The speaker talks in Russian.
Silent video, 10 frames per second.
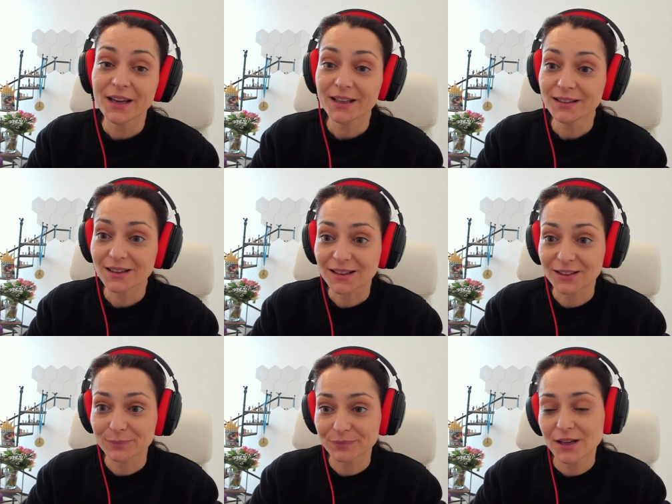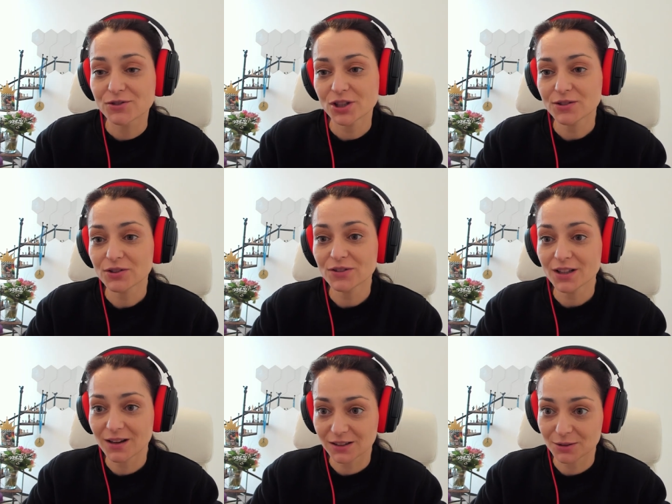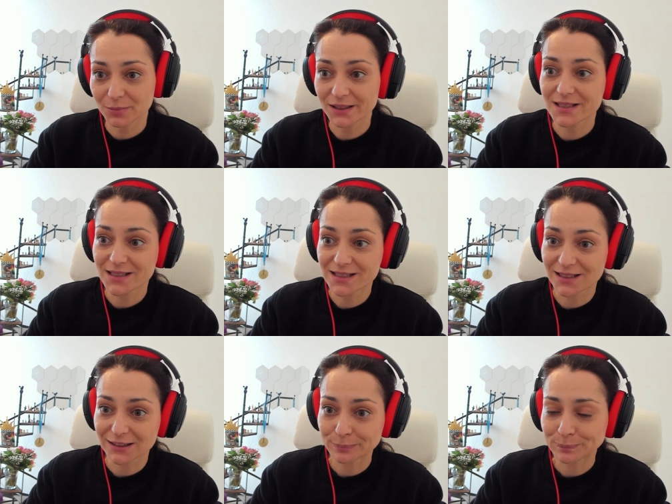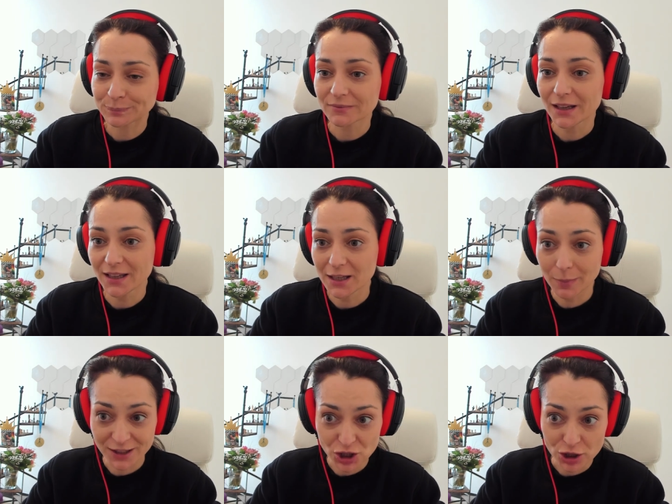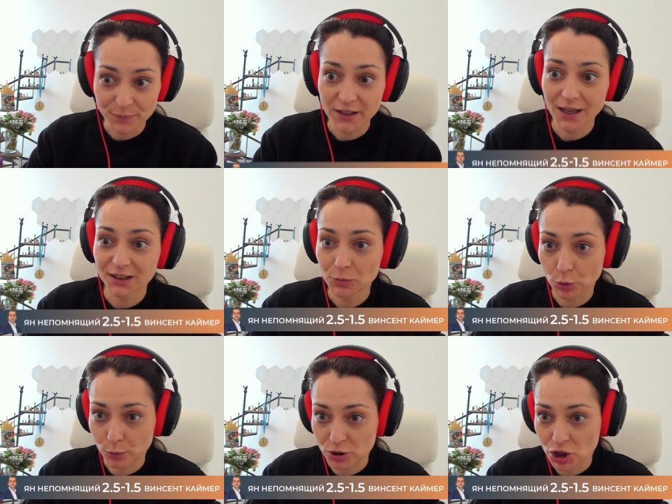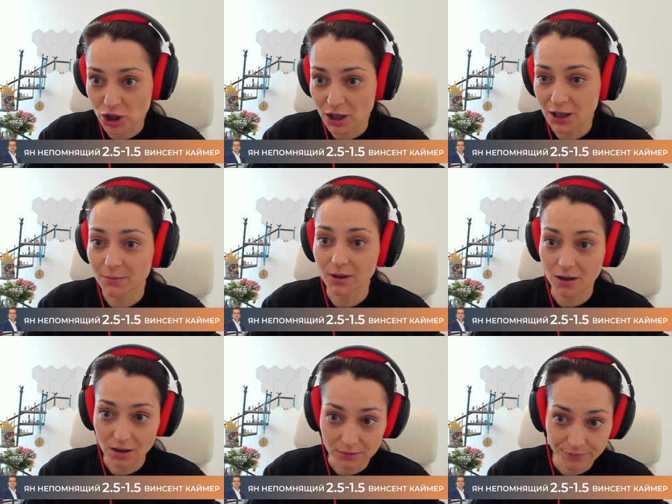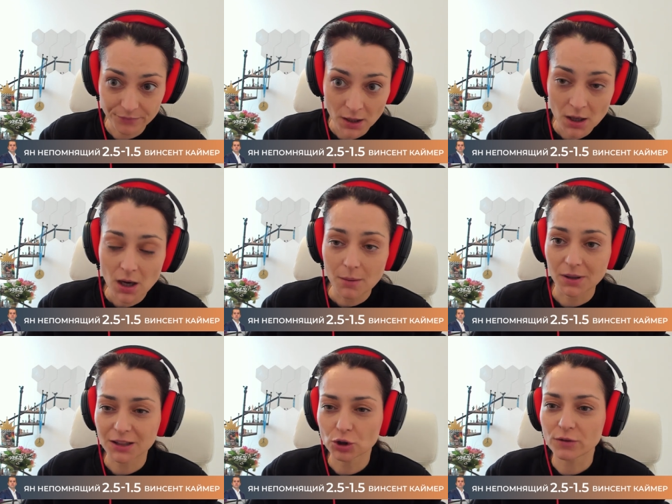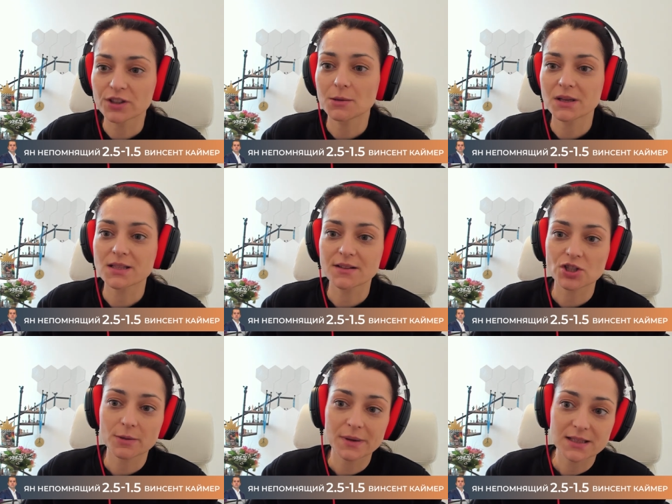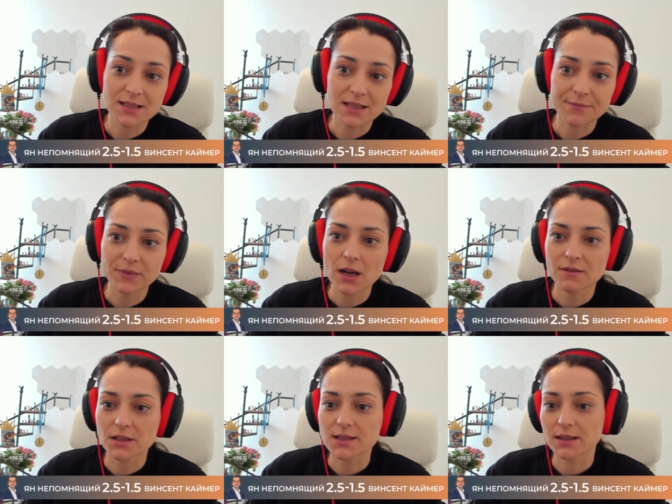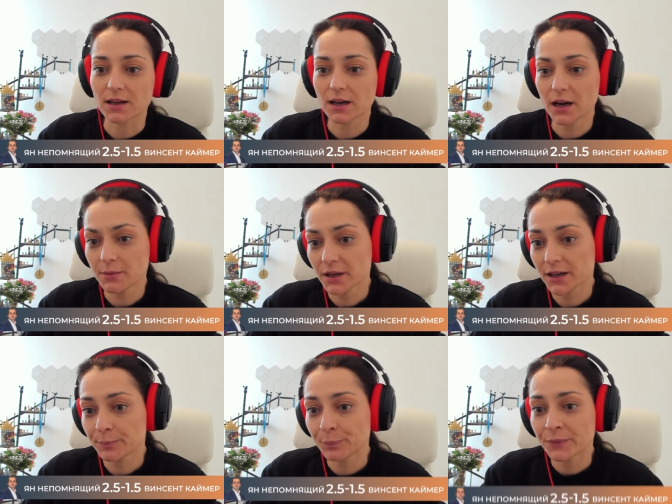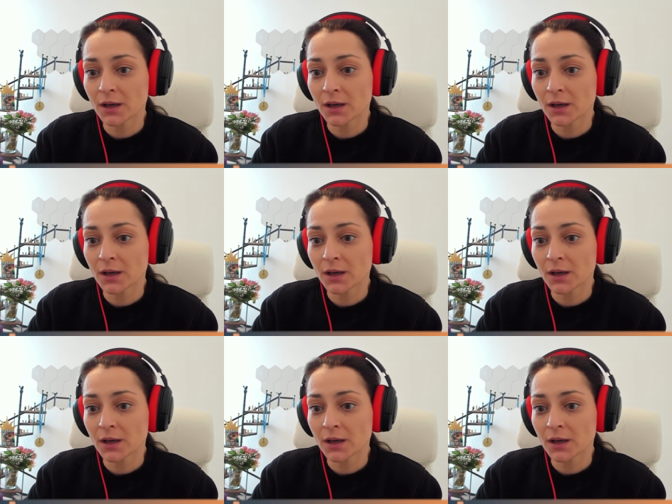Итак, в четвертьфиналах были сыграны такие матчи. Ян Непомнящий обыграл молодого немецкого шахматиста Винсена Каймера.